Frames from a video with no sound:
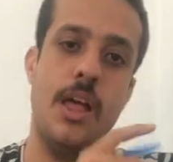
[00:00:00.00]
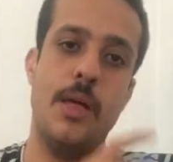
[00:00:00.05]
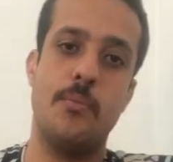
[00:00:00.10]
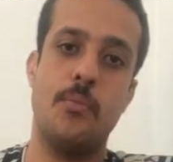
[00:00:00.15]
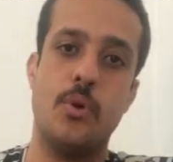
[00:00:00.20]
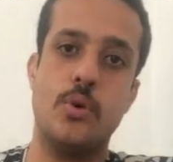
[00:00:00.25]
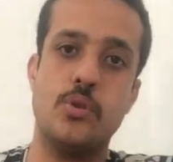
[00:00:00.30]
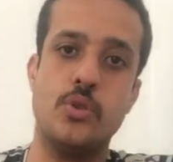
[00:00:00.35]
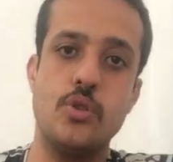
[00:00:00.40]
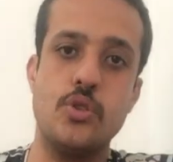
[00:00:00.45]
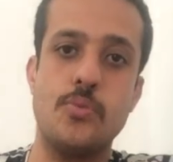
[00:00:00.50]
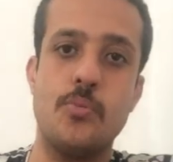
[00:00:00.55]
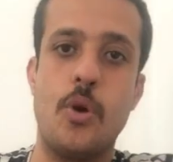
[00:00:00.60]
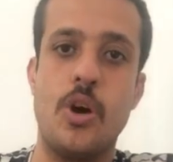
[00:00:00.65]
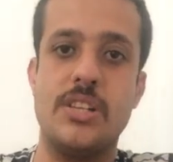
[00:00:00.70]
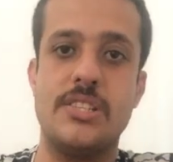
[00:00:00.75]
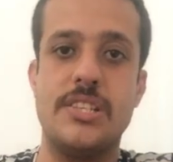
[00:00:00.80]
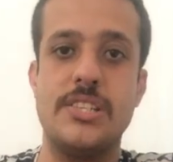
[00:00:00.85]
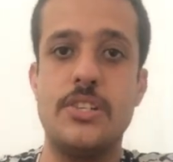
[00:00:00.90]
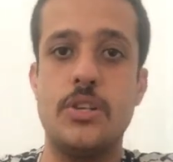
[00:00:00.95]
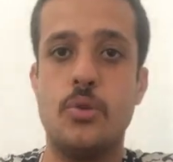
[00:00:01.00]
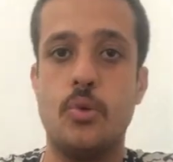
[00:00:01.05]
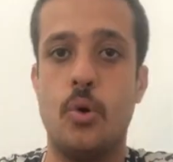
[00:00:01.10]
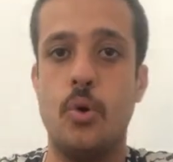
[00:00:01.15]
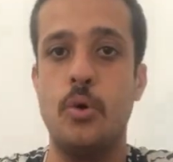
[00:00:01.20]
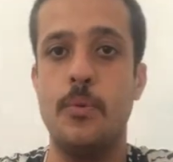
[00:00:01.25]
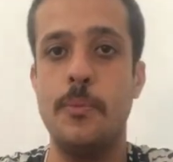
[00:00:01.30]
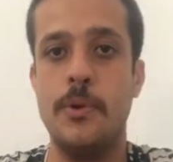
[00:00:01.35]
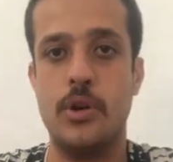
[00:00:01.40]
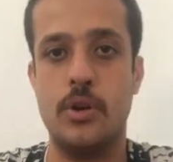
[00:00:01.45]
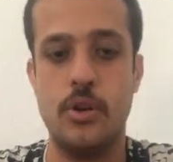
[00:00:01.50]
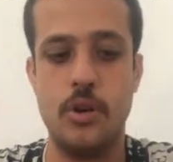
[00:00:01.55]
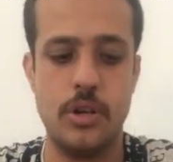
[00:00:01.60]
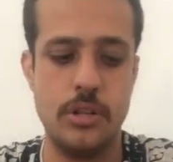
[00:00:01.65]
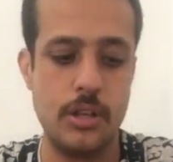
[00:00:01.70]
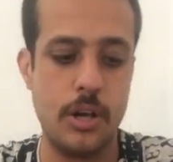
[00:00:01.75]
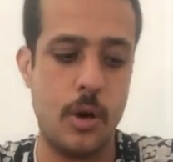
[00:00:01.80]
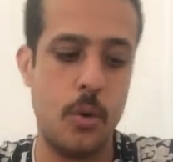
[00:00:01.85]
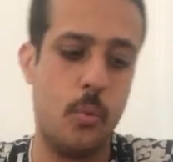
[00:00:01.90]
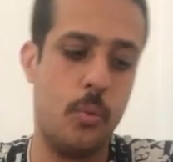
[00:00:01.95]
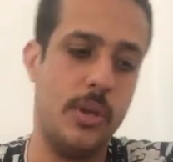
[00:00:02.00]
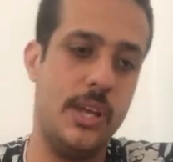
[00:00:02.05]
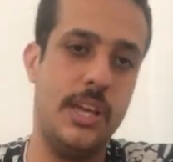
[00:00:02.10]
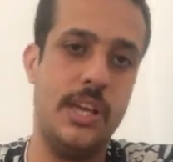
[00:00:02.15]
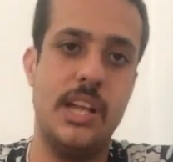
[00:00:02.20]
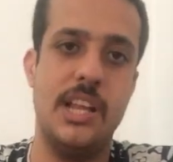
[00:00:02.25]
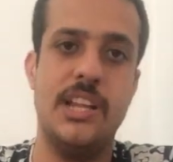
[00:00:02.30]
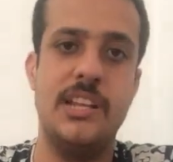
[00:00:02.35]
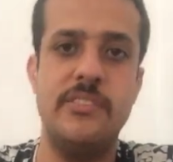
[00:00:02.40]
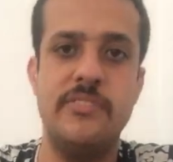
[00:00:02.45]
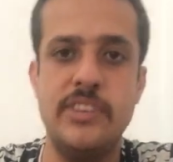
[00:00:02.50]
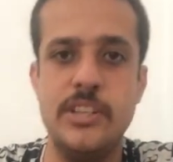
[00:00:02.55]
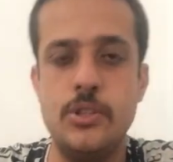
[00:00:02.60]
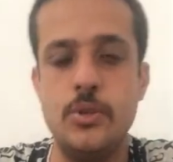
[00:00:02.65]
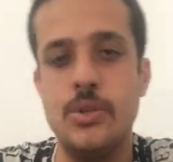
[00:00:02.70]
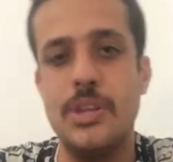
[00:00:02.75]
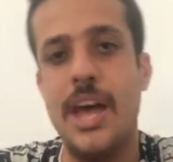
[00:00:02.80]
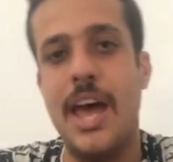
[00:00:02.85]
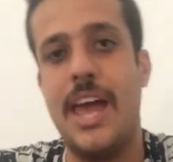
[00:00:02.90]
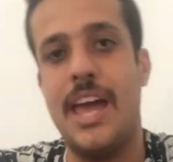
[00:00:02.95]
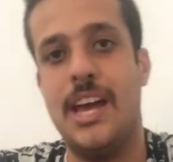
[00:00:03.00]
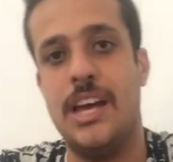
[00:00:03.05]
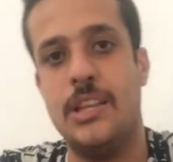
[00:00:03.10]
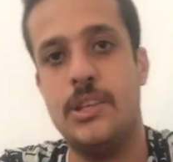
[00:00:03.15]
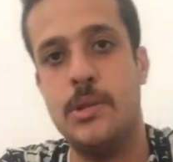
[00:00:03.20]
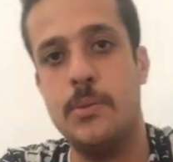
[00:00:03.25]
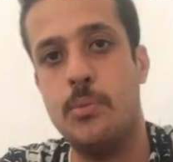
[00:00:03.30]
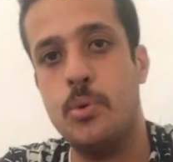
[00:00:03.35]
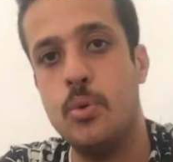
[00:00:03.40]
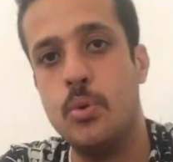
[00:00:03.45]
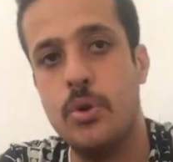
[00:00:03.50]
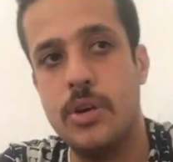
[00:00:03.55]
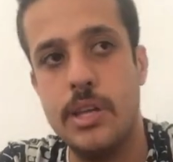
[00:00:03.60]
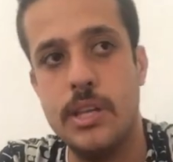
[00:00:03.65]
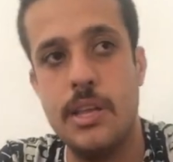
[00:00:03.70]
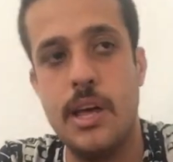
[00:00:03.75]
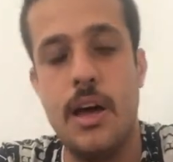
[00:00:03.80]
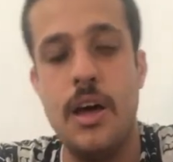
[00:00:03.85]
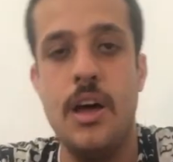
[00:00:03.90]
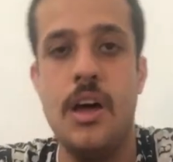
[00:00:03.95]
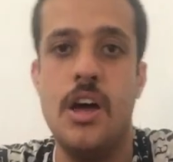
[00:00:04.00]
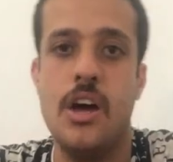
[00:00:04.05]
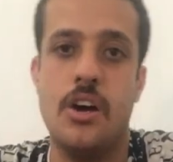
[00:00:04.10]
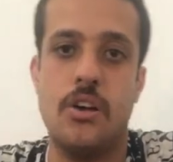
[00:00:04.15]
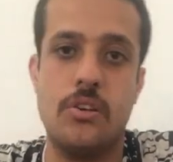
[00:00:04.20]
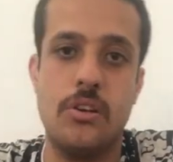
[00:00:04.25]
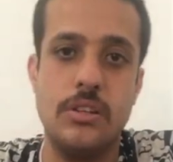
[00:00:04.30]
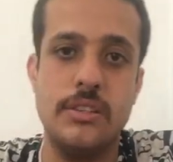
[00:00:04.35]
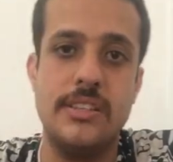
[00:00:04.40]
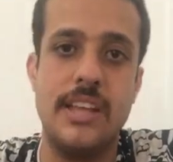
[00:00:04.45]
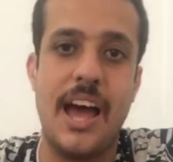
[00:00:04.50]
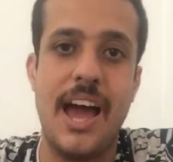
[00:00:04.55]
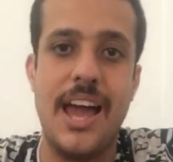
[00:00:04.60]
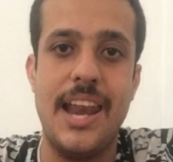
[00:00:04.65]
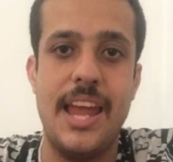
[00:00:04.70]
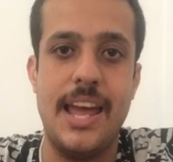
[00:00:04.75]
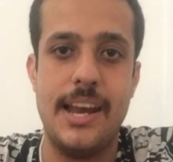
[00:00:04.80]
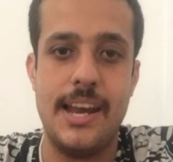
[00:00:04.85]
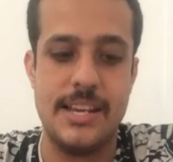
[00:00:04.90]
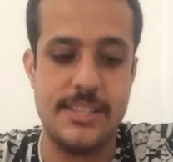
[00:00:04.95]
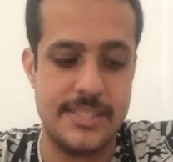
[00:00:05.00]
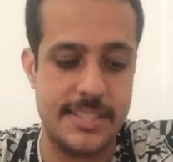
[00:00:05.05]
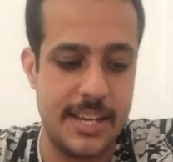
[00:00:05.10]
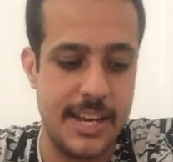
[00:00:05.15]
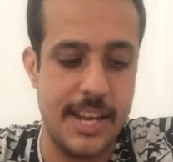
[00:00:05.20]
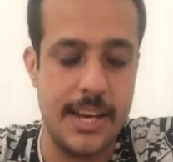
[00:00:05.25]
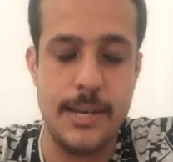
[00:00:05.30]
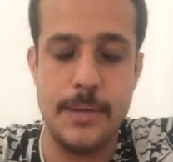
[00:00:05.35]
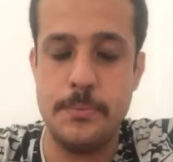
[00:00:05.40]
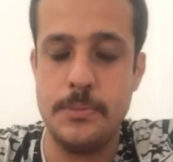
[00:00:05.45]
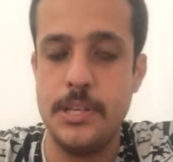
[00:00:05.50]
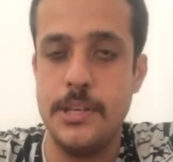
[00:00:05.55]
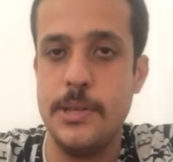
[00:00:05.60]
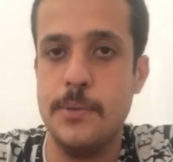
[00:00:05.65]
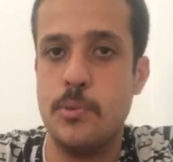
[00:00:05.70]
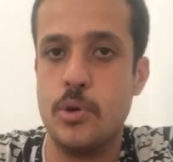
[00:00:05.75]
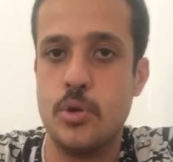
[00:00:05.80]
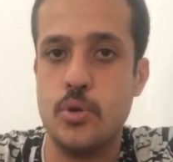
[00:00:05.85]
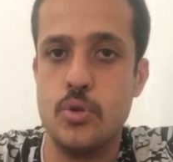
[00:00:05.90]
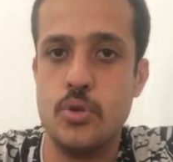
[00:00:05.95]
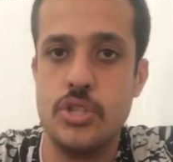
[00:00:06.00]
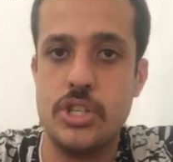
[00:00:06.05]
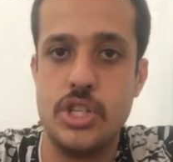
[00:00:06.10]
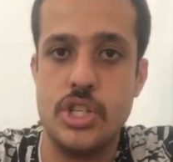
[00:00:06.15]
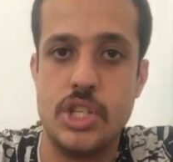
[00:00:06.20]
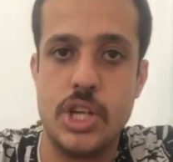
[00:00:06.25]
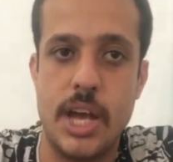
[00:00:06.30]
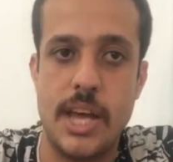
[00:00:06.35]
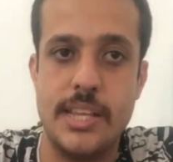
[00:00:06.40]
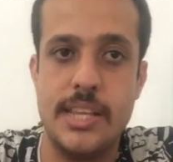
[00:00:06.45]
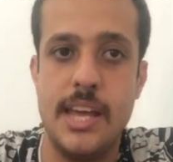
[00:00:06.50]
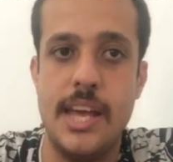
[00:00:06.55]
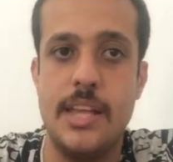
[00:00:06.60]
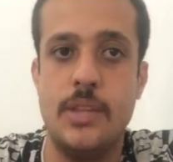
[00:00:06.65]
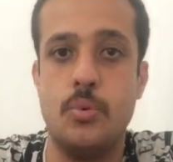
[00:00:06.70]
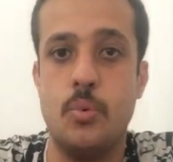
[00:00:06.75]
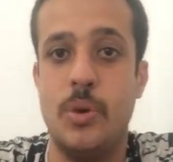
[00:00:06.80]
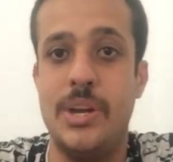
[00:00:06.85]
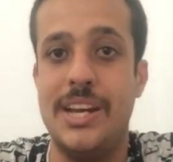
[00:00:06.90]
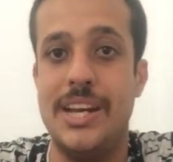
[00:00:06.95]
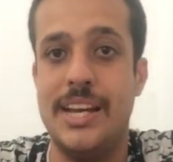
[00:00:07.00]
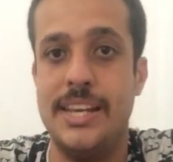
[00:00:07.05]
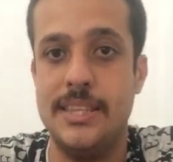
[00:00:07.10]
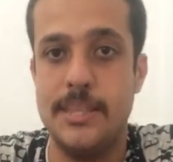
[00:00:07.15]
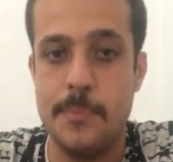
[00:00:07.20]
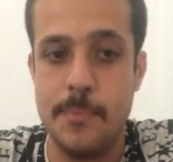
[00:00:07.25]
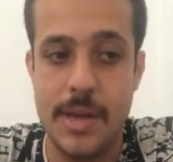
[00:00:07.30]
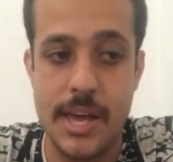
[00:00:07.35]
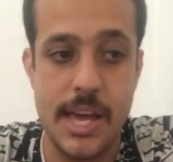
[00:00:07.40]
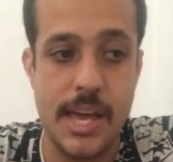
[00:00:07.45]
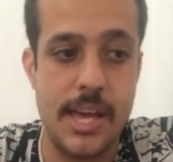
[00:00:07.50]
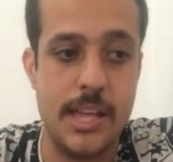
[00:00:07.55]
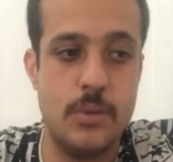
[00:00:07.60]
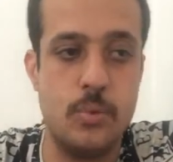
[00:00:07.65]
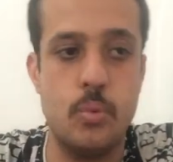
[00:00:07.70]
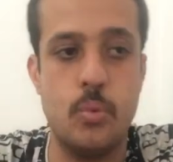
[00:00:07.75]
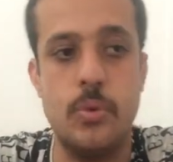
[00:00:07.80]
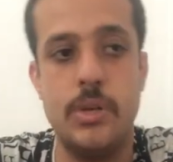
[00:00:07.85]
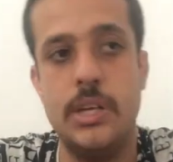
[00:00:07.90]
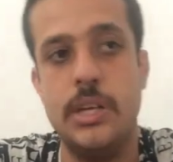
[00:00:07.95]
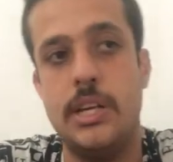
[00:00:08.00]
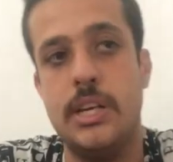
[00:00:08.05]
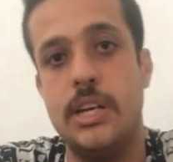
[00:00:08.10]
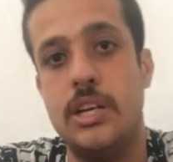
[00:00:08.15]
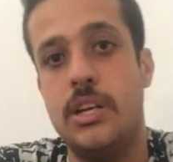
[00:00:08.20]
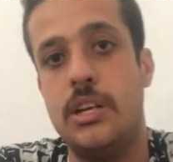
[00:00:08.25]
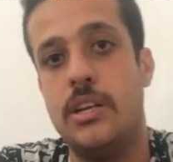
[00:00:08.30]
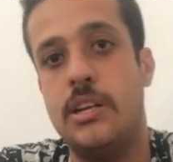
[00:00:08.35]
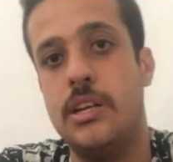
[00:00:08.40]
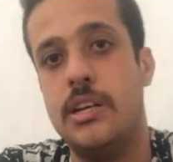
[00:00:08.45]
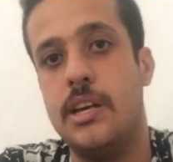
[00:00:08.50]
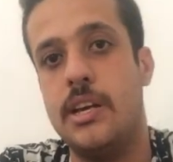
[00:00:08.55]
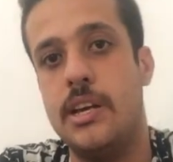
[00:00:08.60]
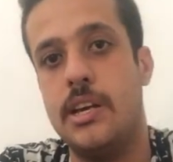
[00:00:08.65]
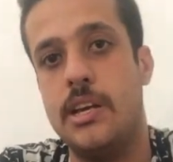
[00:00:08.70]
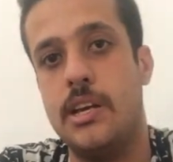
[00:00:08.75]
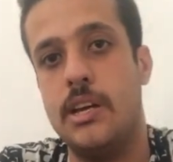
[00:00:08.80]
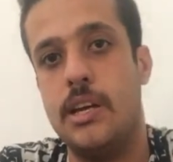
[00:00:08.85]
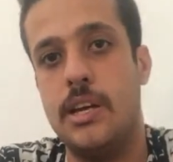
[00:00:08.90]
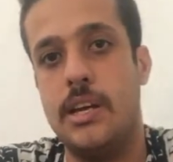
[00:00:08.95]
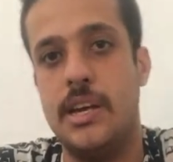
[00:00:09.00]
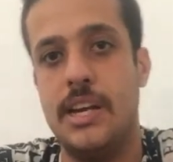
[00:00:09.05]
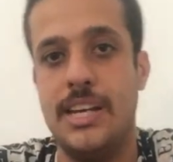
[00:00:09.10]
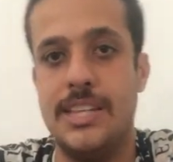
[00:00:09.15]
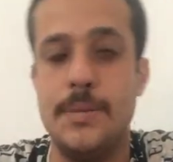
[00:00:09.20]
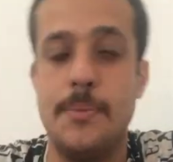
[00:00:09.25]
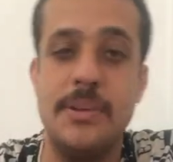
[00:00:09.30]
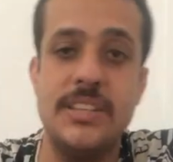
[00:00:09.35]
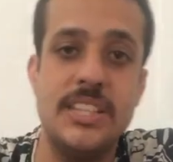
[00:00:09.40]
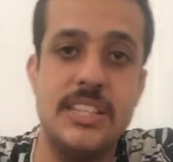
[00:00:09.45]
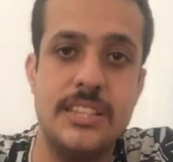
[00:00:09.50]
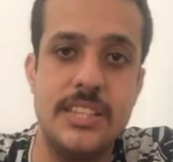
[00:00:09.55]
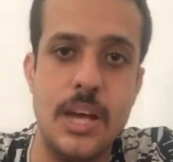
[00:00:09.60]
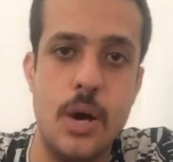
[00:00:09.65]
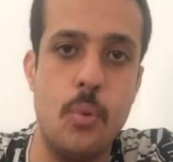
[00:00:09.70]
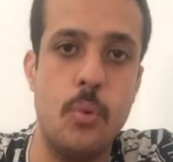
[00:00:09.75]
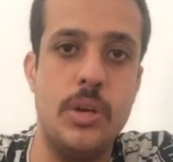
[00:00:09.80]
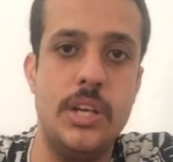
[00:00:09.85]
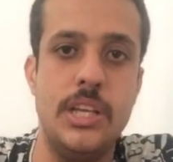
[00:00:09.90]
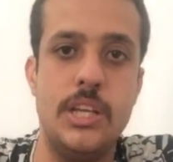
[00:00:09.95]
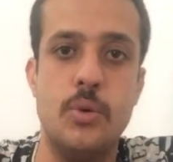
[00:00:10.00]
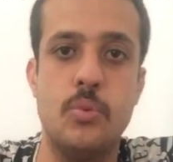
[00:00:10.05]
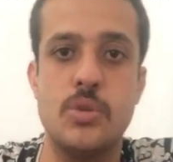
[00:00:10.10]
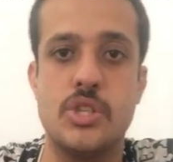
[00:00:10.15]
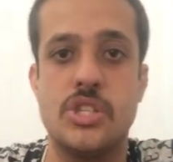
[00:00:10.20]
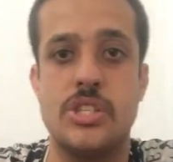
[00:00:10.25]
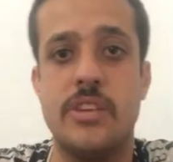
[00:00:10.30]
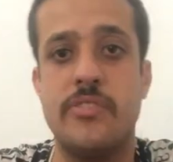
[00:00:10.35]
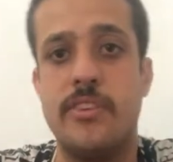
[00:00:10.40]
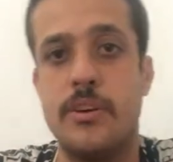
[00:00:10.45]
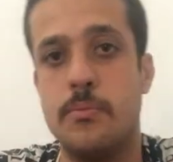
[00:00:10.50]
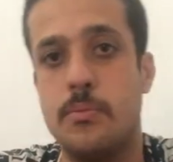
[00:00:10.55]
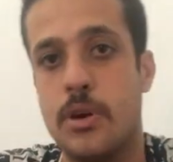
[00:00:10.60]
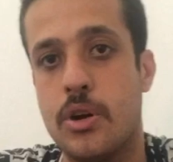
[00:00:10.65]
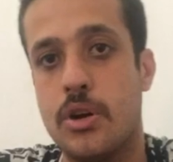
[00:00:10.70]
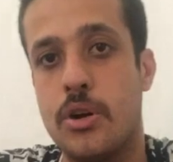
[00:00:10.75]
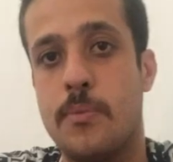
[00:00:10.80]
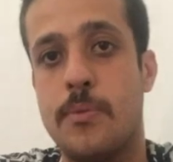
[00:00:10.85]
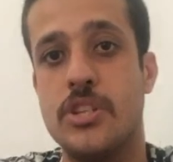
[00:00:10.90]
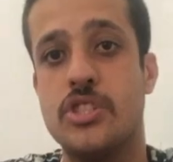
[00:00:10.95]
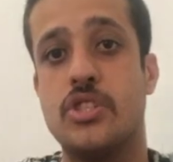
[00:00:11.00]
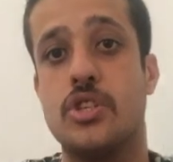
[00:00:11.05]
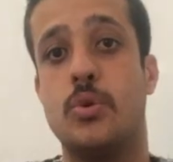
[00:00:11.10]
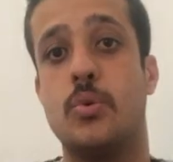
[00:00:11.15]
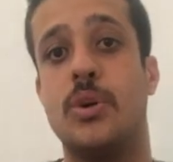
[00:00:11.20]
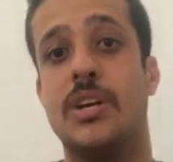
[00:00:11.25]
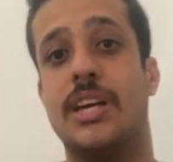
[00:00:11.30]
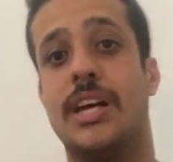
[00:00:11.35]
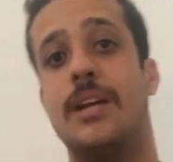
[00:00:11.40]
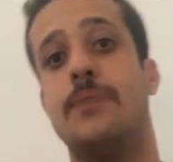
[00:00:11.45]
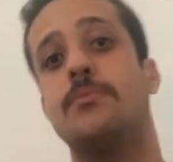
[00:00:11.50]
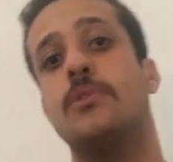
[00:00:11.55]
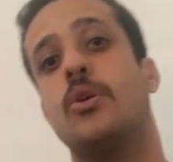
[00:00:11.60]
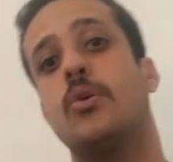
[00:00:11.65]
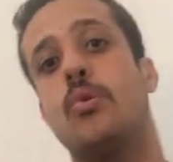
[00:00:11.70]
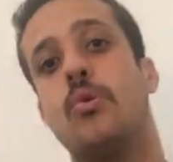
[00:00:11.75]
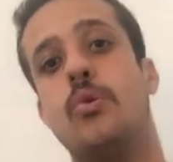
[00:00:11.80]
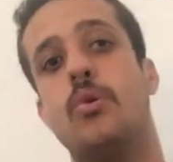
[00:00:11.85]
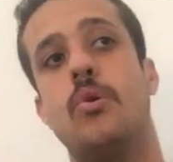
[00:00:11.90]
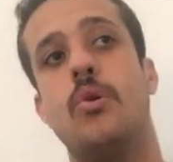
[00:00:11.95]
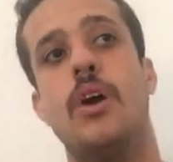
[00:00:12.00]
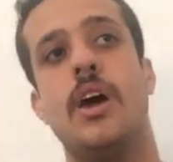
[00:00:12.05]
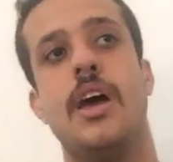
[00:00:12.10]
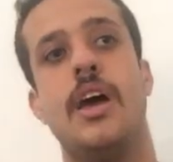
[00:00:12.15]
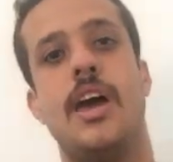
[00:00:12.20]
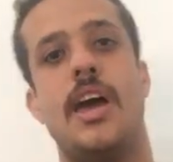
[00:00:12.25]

بخصوص مؤسسة علوم الرياضة والفيديو ده اعتبروه كده رد على الأسئلة اللي بتيجي بخصوص الشهادات والاعتماد والاعتماد الدولي والسفر بره مصر والكلام ده كله